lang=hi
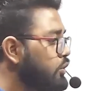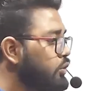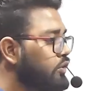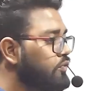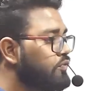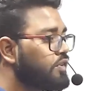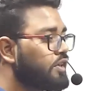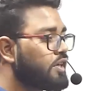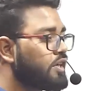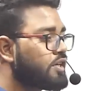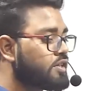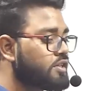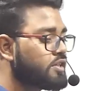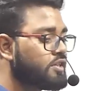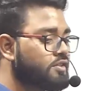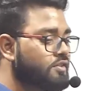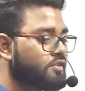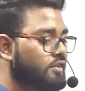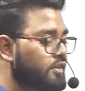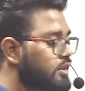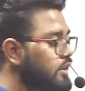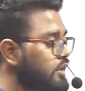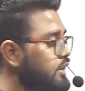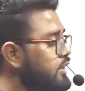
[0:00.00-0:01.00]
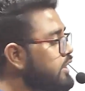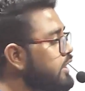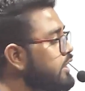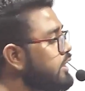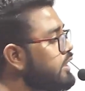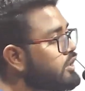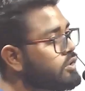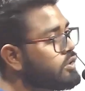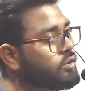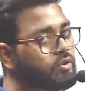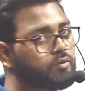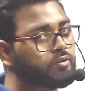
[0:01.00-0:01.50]
नोटिफिकेशन इसे क्लिक
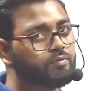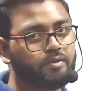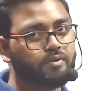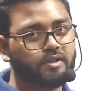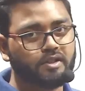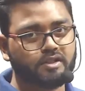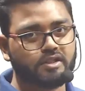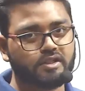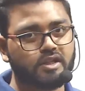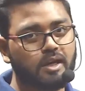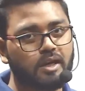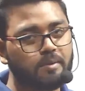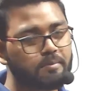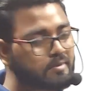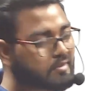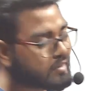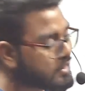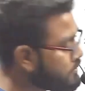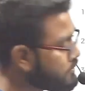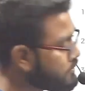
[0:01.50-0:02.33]
करेंगे नोटिफिकेशन आपके